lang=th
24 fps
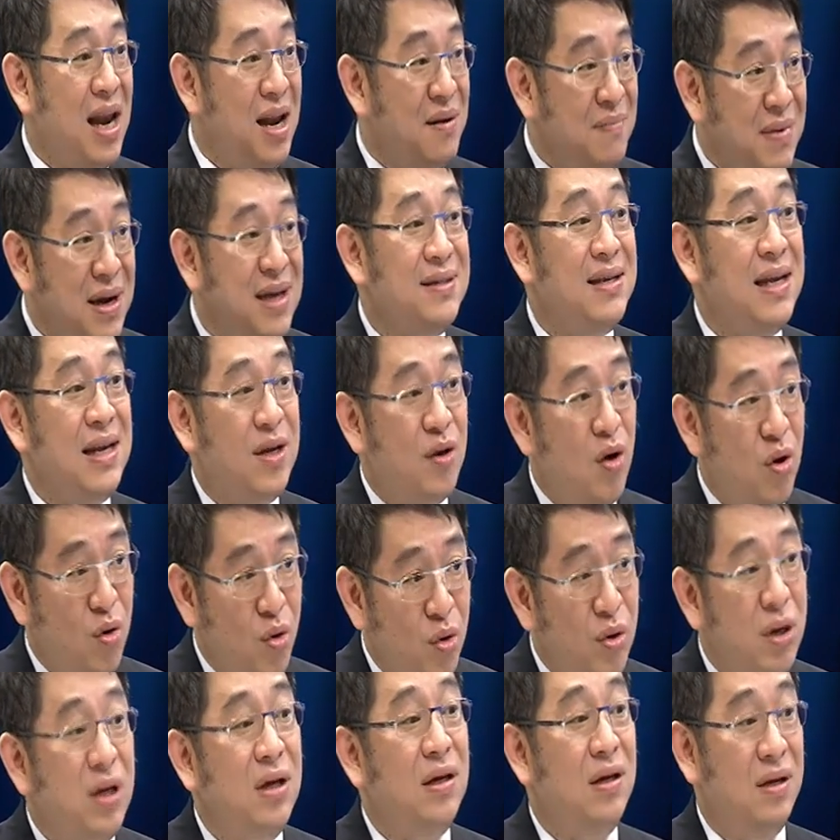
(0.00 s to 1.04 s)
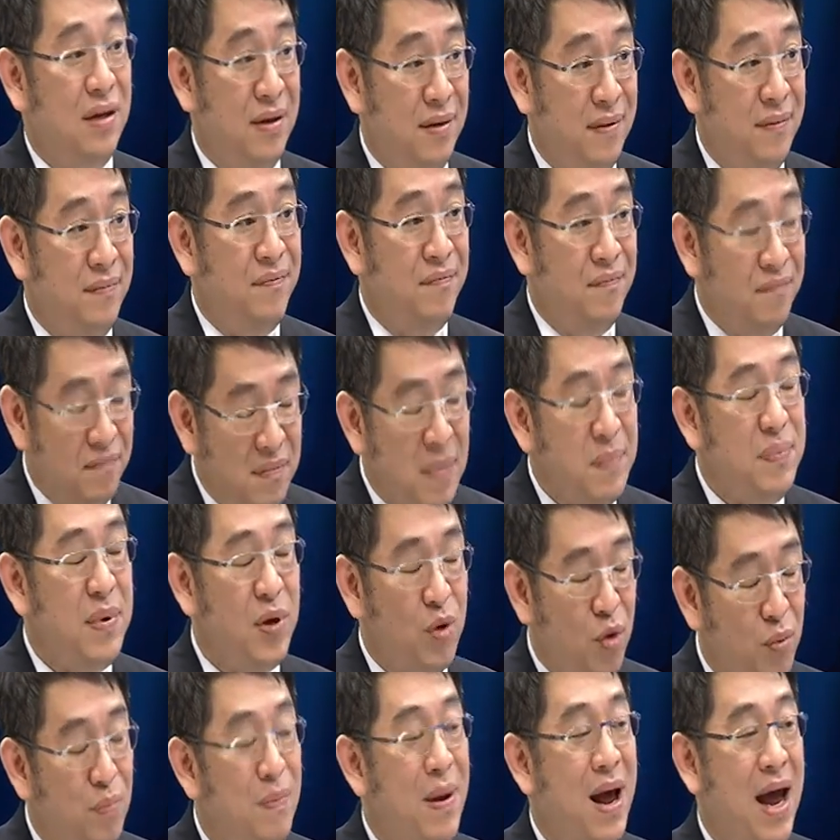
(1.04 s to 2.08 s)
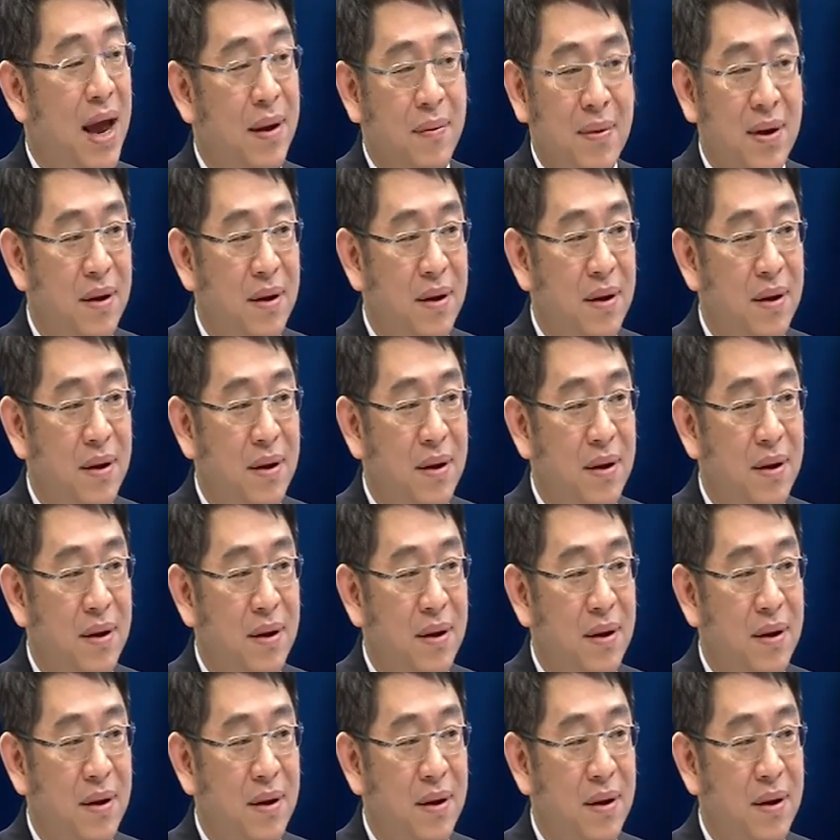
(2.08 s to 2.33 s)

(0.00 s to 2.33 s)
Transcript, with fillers: เป็นการละเมิดสิทธิ์ของคนอื่นมันผิดกฎหมาย